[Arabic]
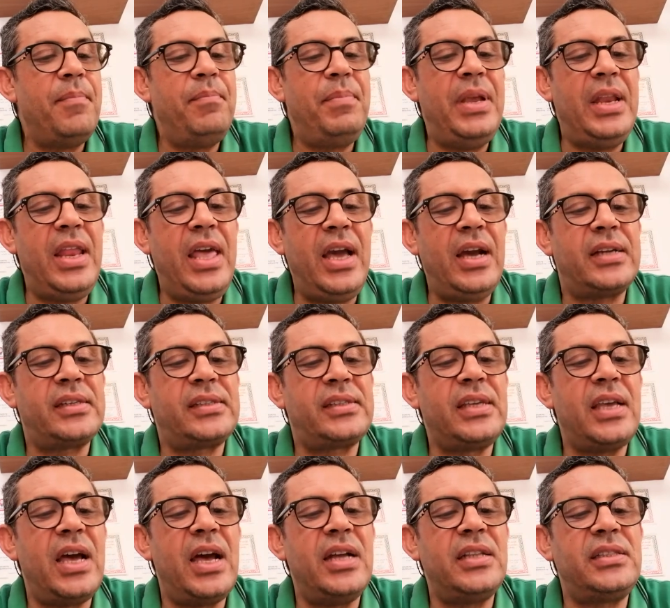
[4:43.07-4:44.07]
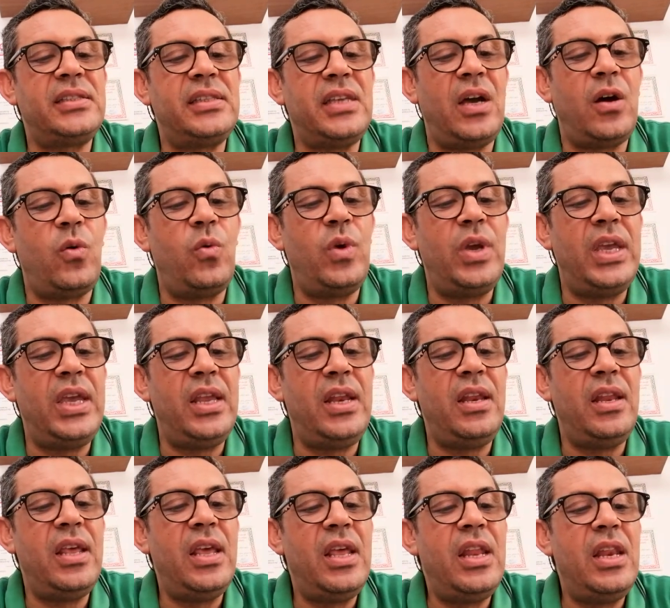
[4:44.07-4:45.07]
بالعكس
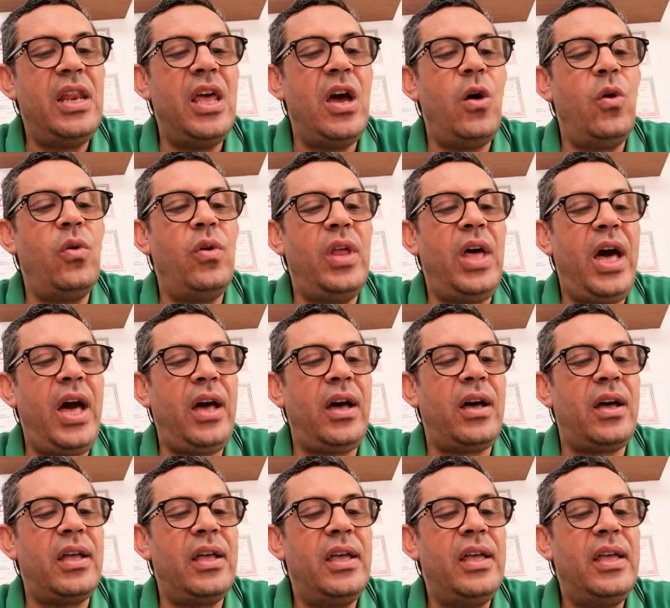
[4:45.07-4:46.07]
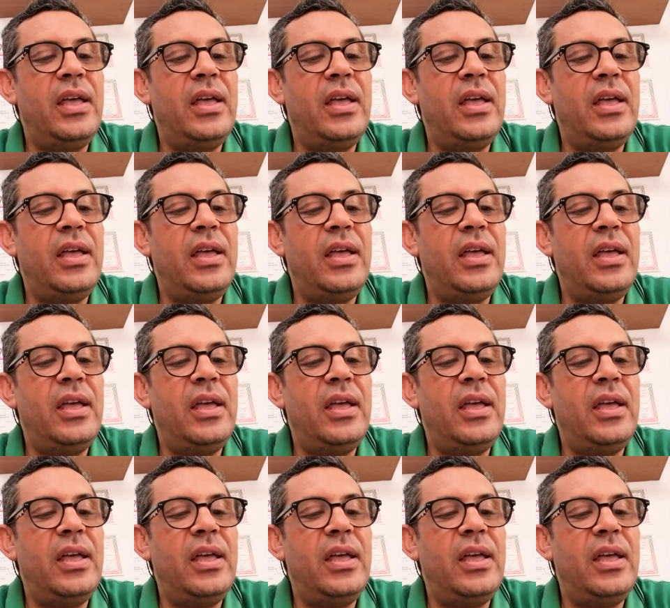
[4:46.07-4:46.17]
التخويل له الحق